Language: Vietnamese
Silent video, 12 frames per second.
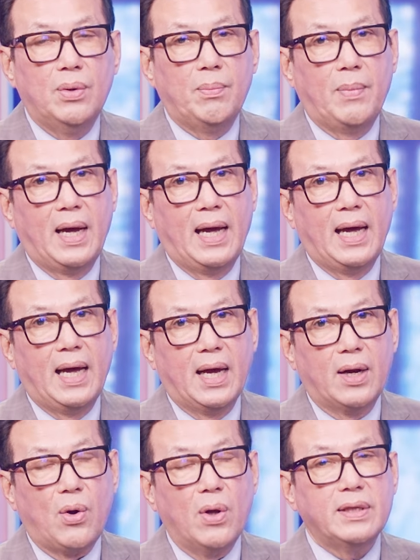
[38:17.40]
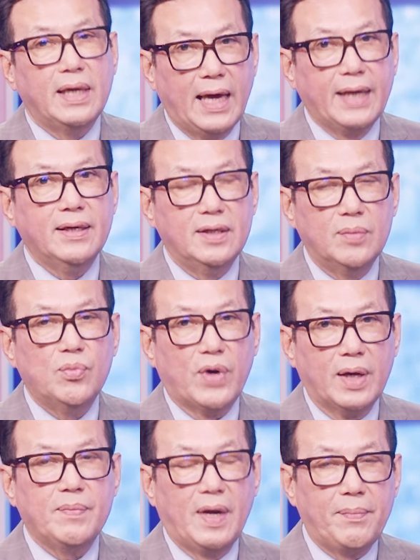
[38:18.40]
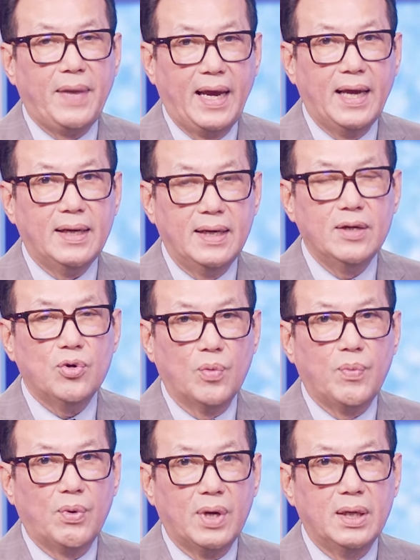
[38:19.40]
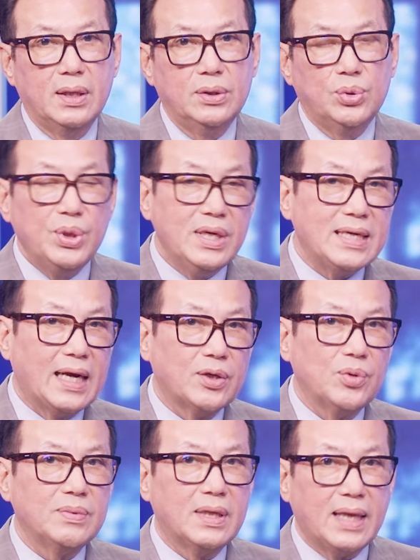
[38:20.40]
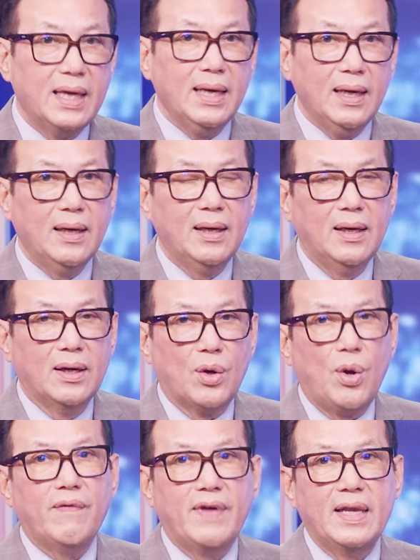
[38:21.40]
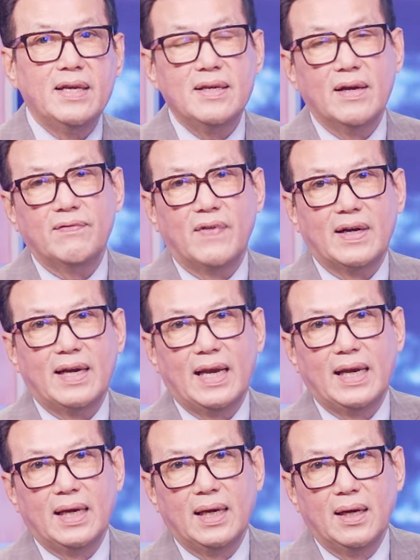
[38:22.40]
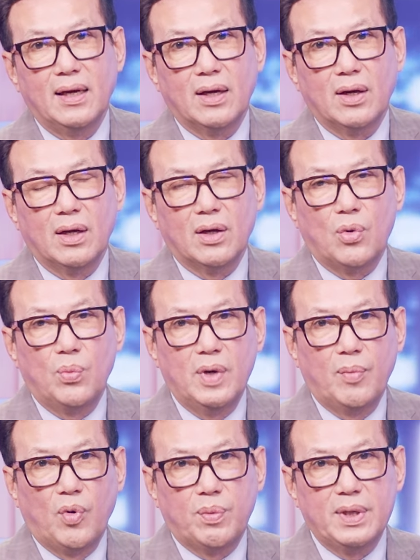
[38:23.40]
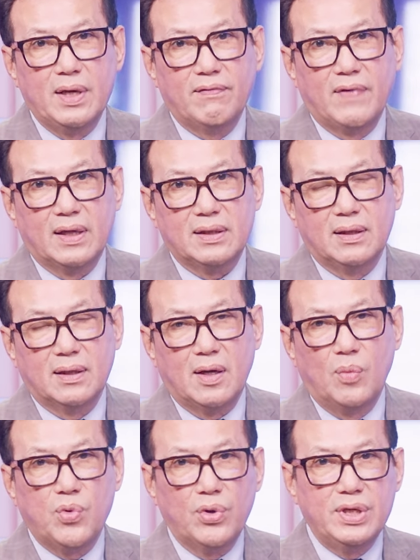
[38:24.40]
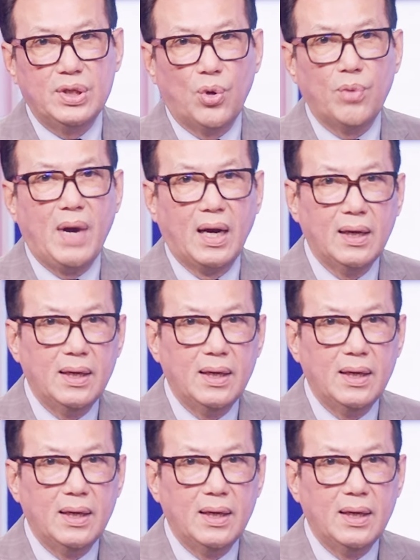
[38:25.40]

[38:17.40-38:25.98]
mà có thể ảnh hưởng một cách mạnh mẽ đến cuộc bầu cử tuy rằng chúng ta thấy có vẻ như nhân vật này ờ, cũng là một cái nhân vật ờ, không có gì nổi bật